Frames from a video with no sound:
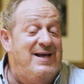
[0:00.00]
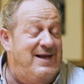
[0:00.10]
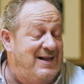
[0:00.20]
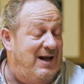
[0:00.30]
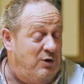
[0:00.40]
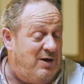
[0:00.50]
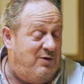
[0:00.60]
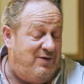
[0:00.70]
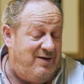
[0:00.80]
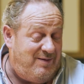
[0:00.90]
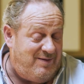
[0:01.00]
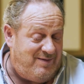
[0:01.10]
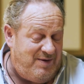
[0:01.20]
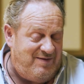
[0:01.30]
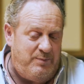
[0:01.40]
Y la otra cosa que
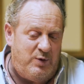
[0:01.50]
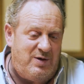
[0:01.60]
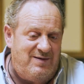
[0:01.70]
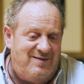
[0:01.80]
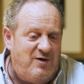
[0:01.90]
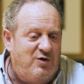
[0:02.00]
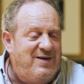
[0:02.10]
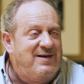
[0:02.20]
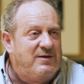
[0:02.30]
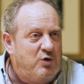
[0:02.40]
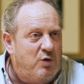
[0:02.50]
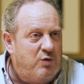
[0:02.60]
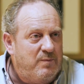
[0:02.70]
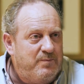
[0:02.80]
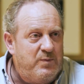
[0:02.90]
se me hace importante es que no te digan todo.
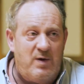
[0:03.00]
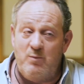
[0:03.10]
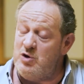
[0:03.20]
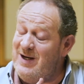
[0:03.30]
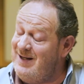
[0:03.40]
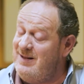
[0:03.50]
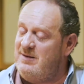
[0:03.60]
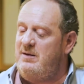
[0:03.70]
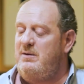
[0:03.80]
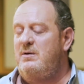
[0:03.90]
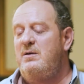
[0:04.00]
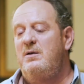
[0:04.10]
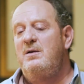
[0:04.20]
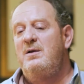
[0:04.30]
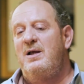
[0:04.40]
Mucha gente,
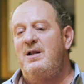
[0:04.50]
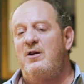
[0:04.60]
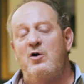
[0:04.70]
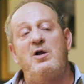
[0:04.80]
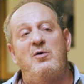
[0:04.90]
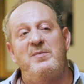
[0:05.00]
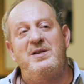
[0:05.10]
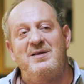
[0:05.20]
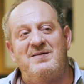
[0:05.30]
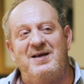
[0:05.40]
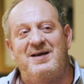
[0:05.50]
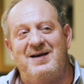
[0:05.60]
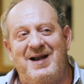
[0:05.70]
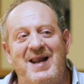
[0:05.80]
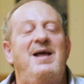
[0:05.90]
el error que comete es que
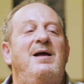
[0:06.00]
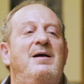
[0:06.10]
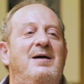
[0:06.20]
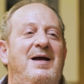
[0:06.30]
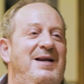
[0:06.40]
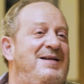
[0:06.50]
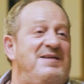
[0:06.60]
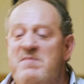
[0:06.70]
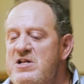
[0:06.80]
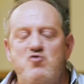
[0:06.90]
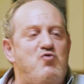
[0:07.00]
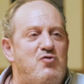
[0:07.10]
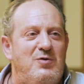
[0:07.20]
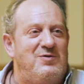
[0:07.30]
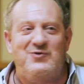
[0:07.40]
cree que en ese
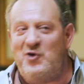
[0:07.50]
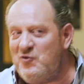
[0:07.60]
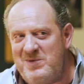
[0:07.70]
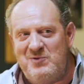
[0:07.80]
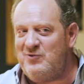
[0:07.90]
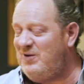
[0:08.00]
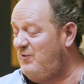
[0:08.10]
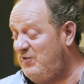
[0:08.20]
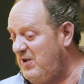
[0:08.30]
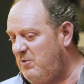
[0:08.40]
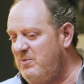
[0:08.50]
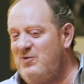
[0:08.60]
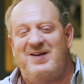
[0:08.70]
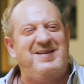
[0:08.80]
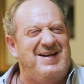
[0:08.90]
minuto, esos dos minutos, esos cinco
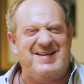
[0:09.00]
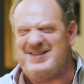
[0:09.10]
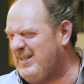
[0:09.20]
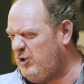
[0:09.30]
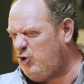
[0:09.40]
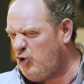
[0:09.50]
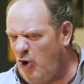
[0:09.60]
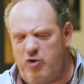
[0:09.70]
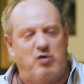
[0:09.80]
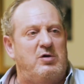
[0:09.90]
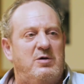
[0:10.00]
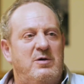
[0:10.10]
minutos, te tienen que decir todo.